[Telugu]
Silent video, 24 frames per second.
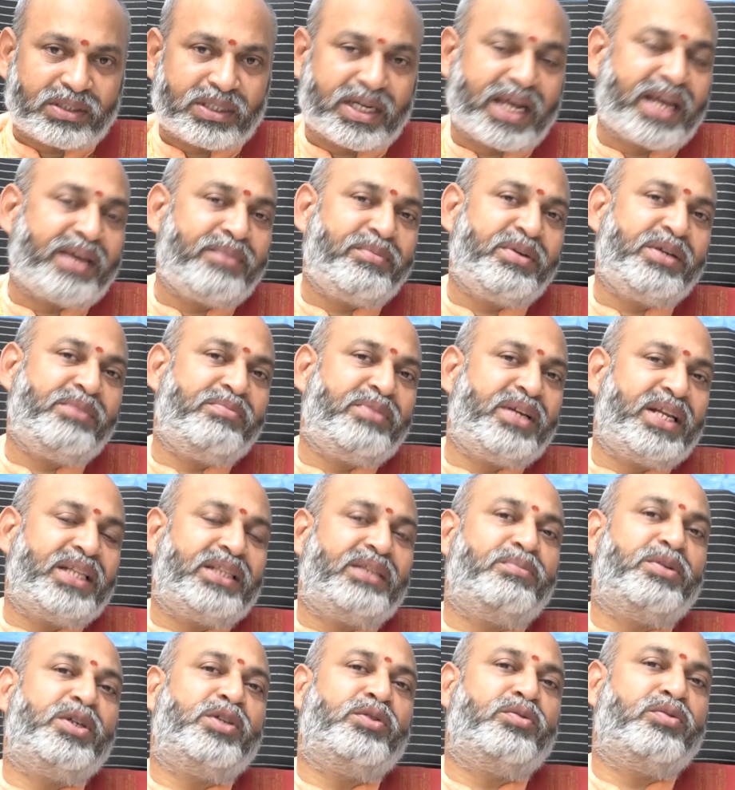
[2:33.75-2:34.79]
టైమింగ్ మీరు ఎంత
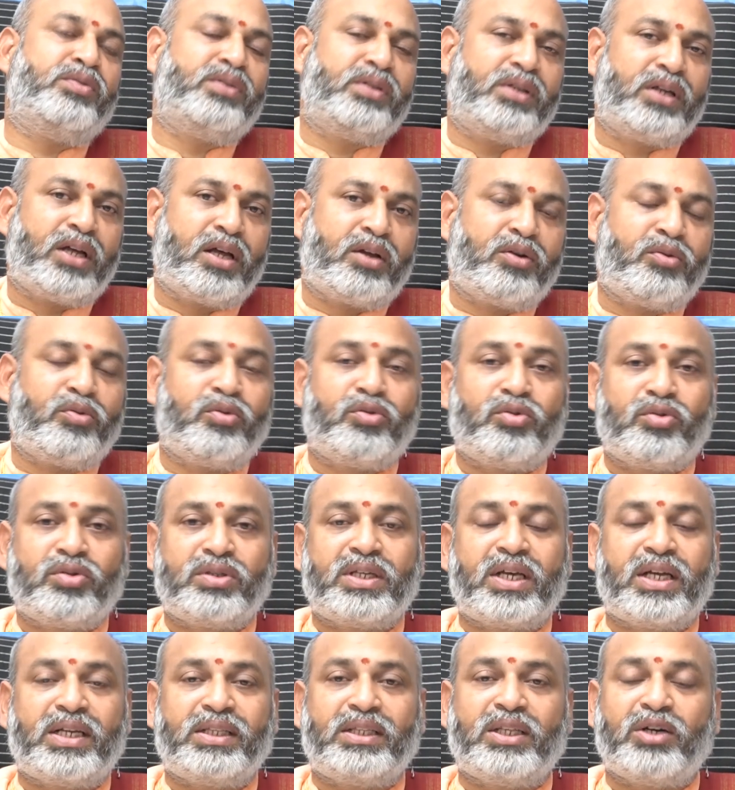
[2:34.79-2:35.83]
పెట్టుకుంటున్నారు
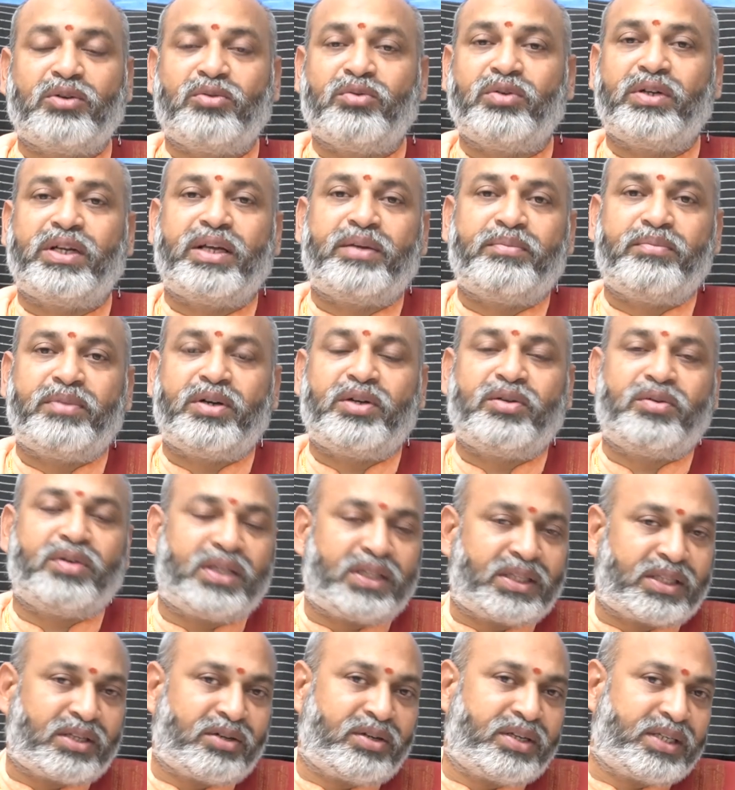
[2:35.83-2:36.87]
ఒక్కోసారి తక్కువ టైం పెట్టుకొని
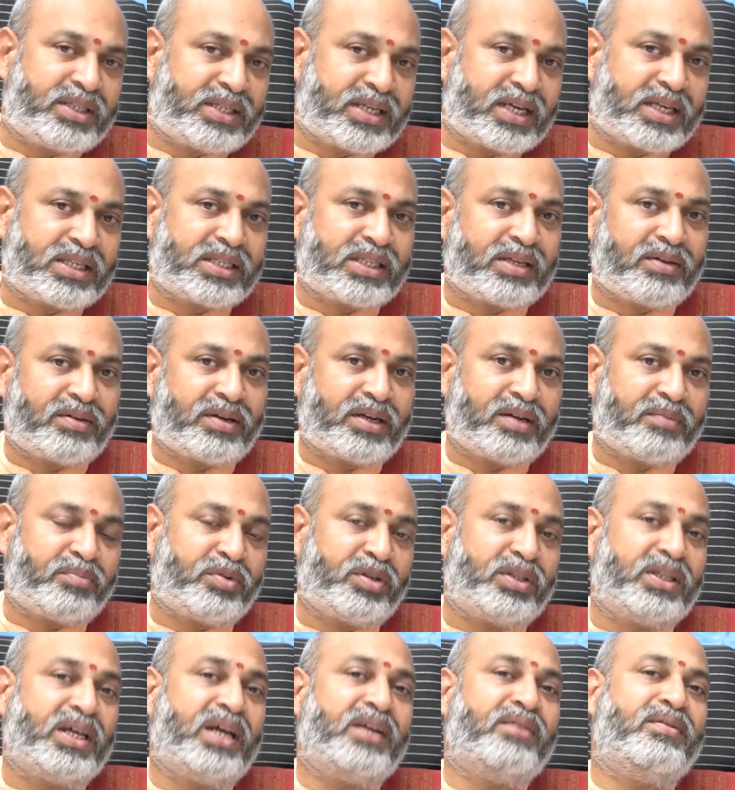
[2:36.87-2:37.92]
ఇంతలో ఇచ్చేస్తాం
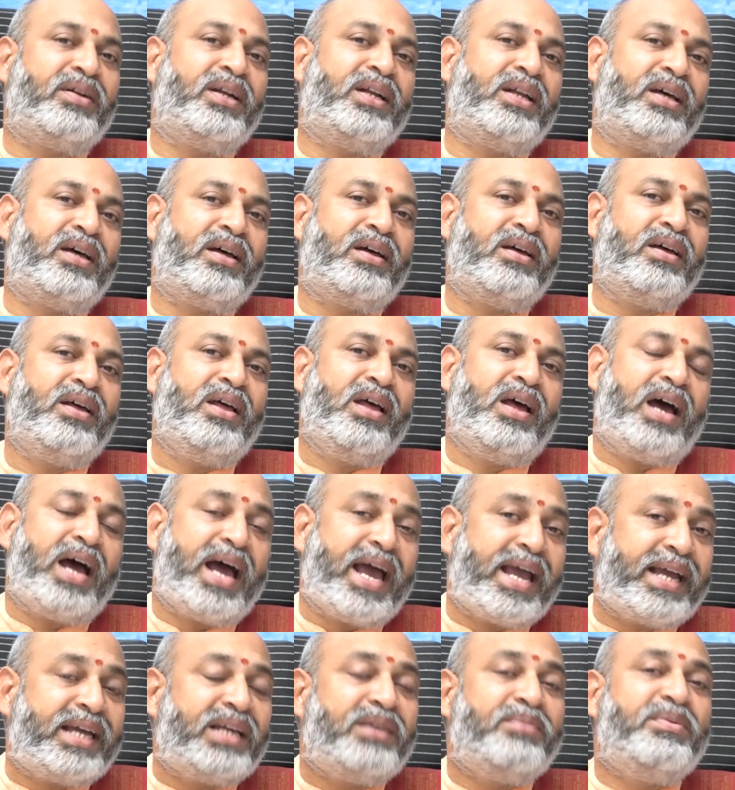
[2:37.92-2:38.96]
అన్నప్పుడు దానివల్ల
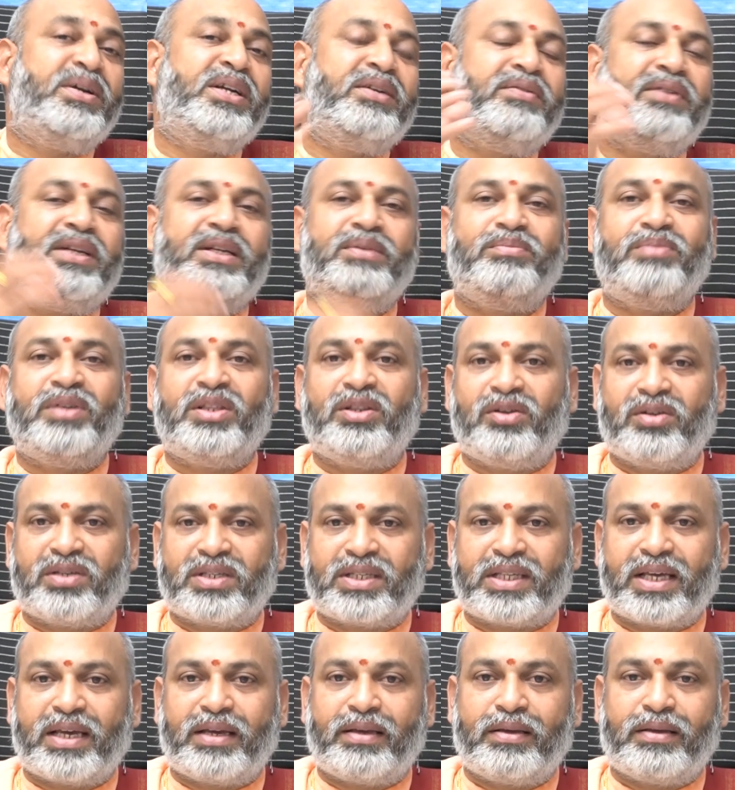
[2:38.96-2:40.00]
ఆ అగ్రిమెంట్ వల్ల ఇబ్బందులు
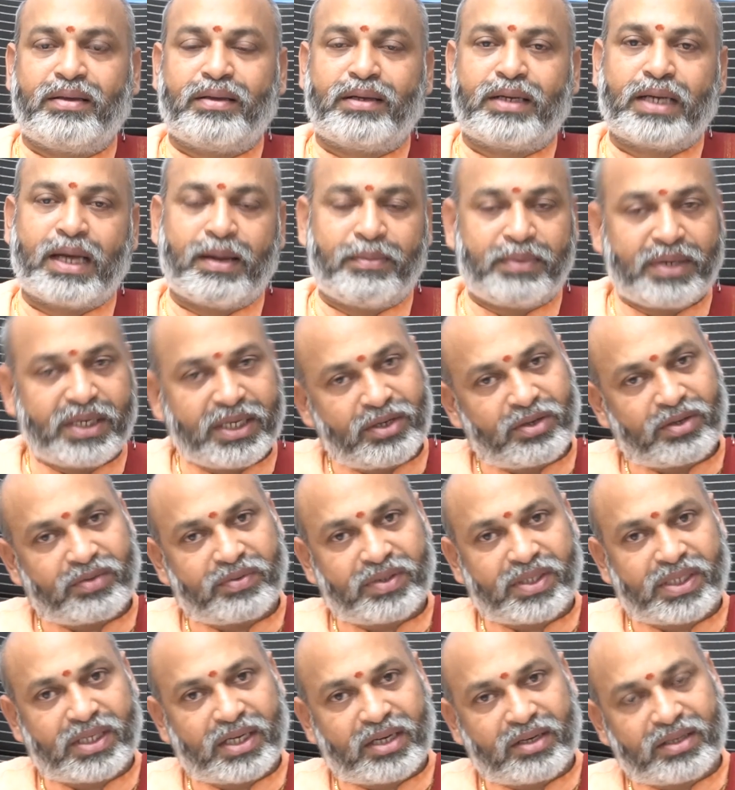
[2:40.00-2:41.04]
వస్తాయి కాబట్టి ఈ యొక్క
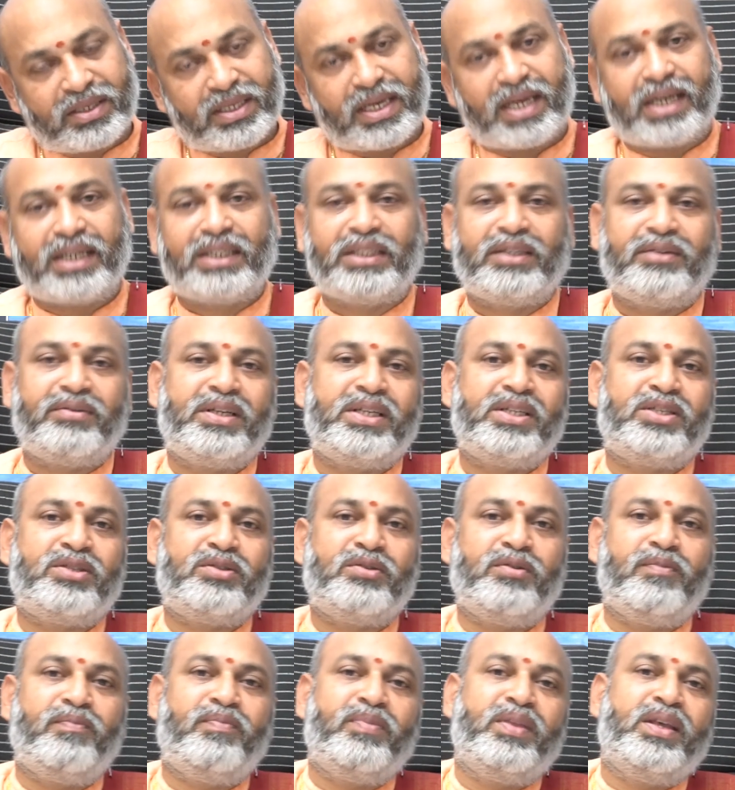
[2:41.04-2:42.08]
విషయాలు జాగ్రత్త వహిస్తూ